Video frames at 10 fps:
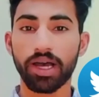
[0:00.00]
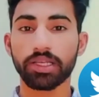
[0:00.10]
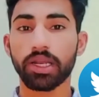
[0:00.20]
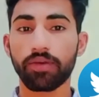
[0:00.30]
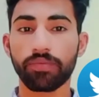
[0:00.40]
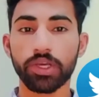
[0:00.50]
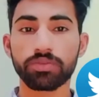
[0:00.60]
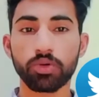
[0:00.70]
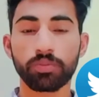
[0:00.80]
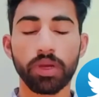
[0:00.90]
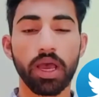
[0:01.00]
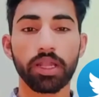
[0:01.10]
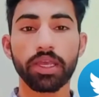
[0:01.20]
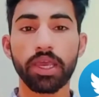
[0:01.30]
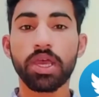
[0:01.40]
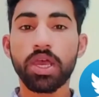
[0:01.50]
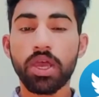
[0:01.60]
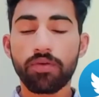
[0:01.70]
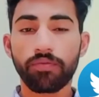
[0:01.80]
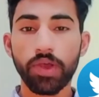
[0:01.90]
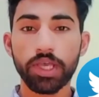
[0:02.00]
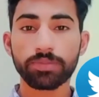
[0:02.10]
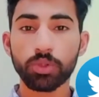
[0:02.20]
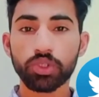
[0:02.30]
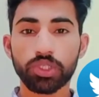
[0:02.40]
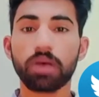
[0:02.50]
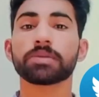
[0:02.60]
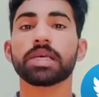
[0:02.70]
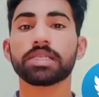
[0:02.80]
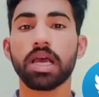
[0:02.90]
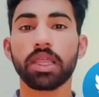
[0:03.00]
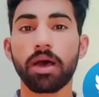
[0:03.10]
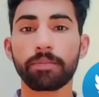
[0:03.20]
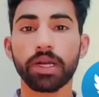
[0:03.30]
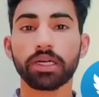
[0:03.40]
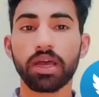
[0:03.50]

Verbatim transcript: आ जाना है फेसबुक पर आ जाएँ फेसबुक सबसे ज़्यादा आपने